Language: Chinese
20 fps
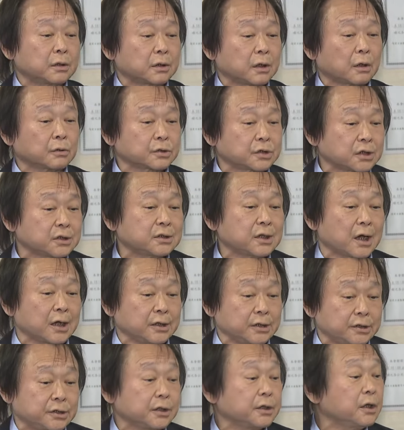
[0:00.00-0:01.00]
到现在
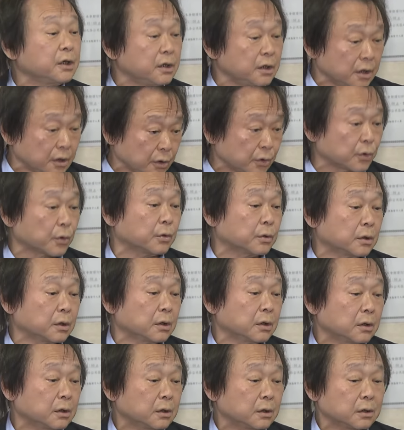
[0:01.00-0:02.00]
已经一年多了，